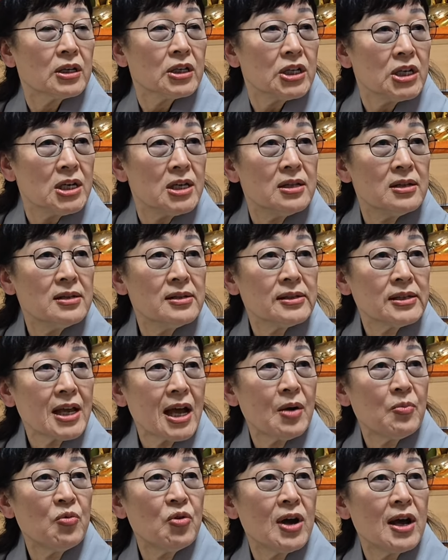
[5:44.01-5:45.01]
인을
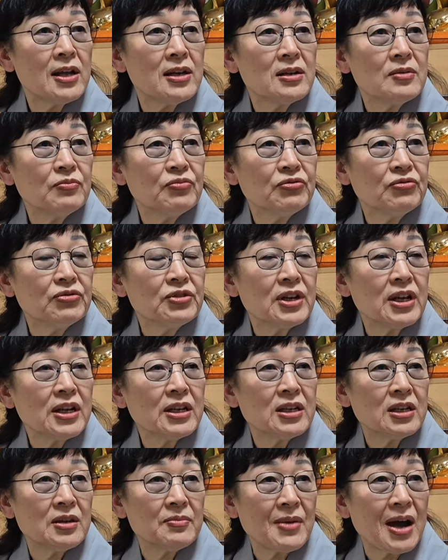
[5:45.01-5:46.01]
사모하는
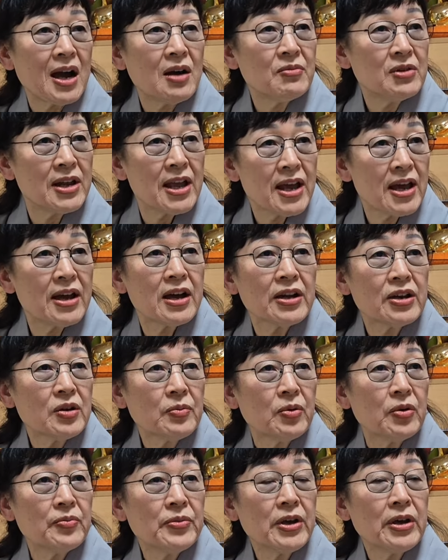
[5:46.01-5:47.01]
분들의 이 마음을 헤아려
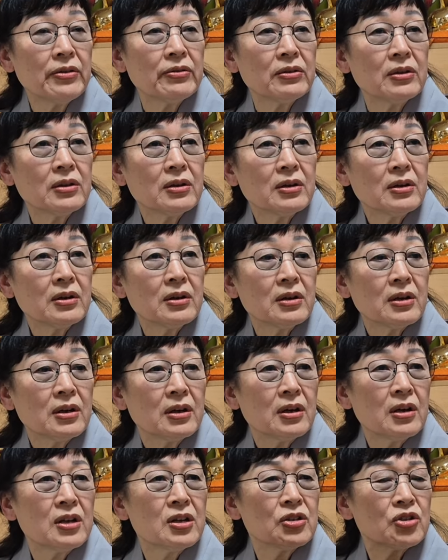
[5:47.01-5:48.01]
보면
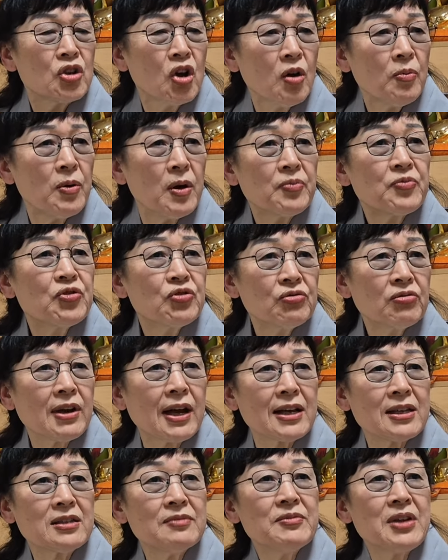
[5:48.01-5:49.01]
저 법주도
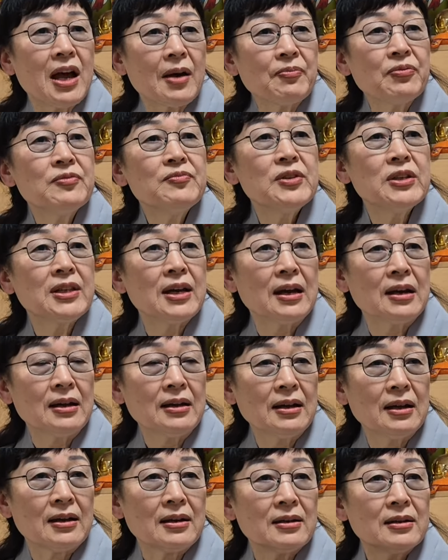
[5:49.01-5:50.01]
가슴이
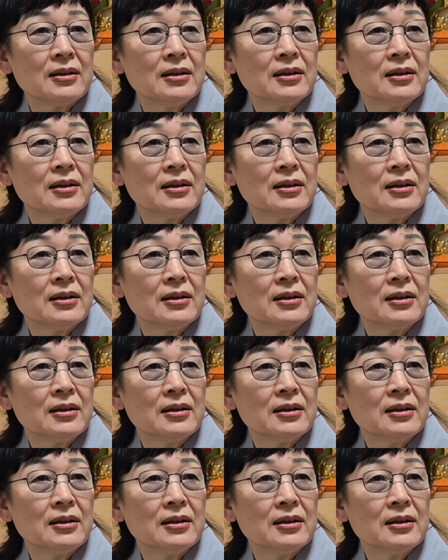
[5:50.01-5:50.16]
아픕니다.